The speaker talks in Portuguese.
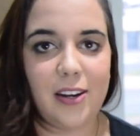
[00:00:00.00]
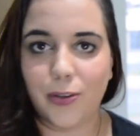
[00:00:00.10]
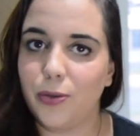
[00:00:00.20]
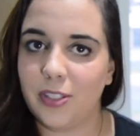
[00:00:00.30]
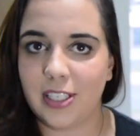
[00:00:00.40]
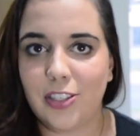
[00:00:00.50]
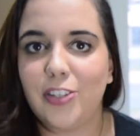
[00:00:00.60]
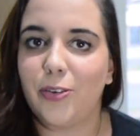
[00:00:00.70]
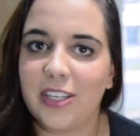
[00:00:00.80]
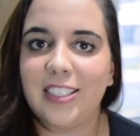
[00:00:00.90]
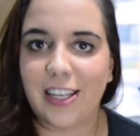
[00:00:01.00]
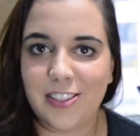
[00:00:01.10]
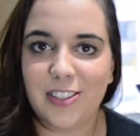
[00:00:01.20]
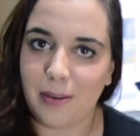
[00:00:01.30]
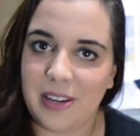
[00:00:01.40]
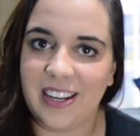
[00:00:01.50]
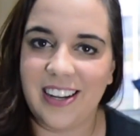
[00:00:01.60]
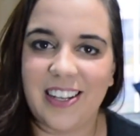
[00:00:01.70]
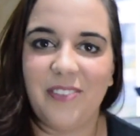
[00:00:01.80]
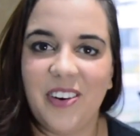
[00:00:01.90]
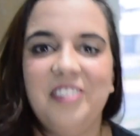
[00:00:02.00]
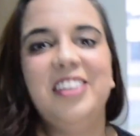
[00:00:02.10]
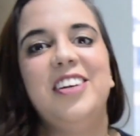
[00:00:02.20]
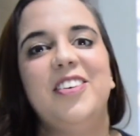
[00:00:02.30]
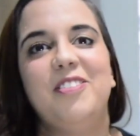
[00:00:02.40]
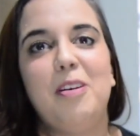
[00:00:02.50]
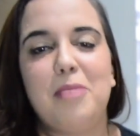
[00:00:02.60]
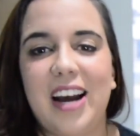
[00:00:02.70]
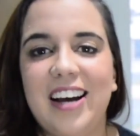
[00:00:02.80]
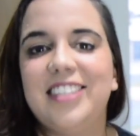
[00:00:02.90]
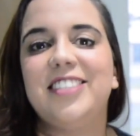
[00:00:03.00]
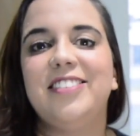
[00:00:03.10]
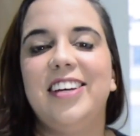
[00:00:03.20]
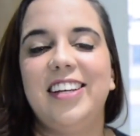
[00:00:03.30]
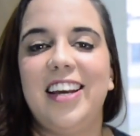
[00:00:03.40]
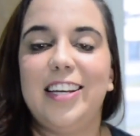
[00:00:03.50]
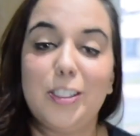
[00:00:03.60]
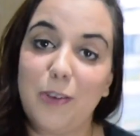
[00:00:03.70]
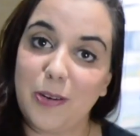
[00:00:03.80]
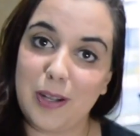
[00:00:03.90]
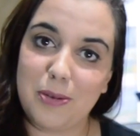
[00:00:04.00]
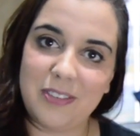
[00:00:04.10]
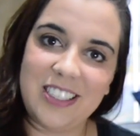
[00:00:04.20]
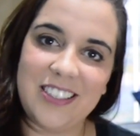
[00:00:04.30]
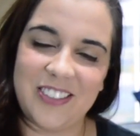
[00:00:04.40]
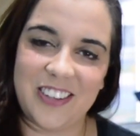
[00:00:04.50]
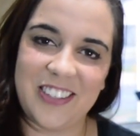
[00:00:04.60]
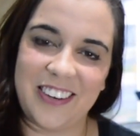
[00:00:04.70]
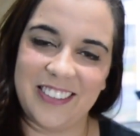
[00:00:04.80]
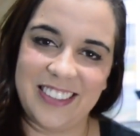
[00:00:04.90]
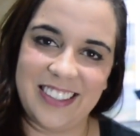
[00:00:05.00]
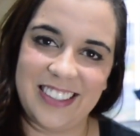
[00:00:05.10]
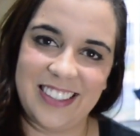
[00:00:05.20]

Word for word: e tudo isso vocês já estão cansados de saber, tá bom? Um abraço e é isso, foco na aprovação. Tchau, tchau!